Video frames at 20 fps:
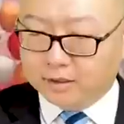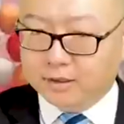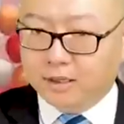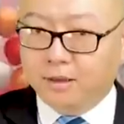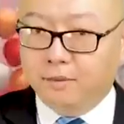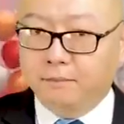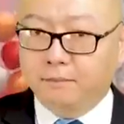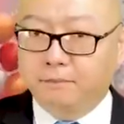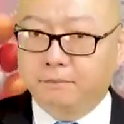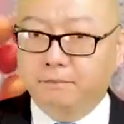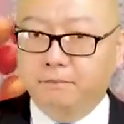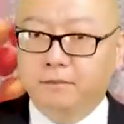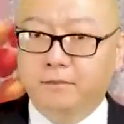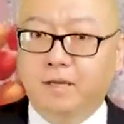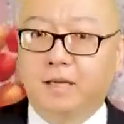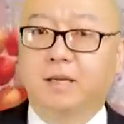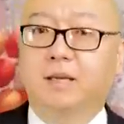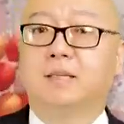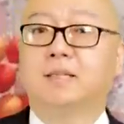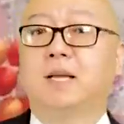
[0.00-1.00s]
赞，
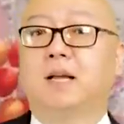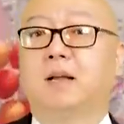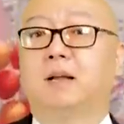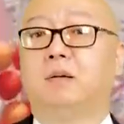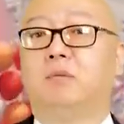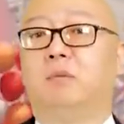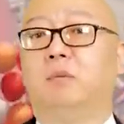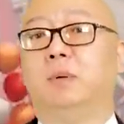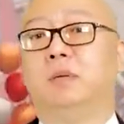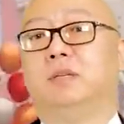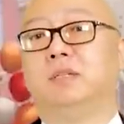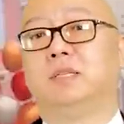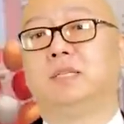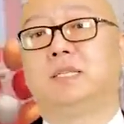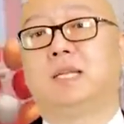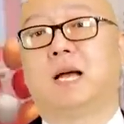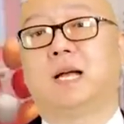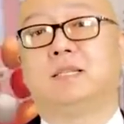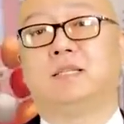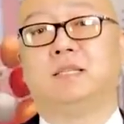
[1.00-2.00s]
感谢大家，我们
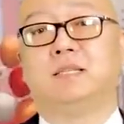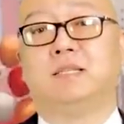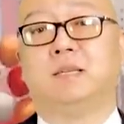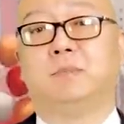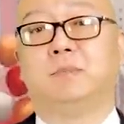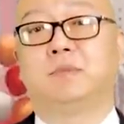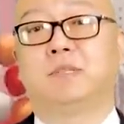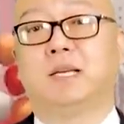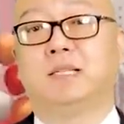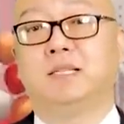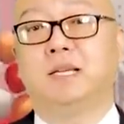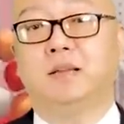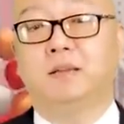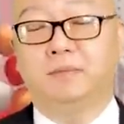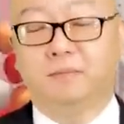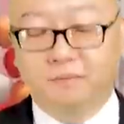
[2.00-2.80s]
下期节目再见，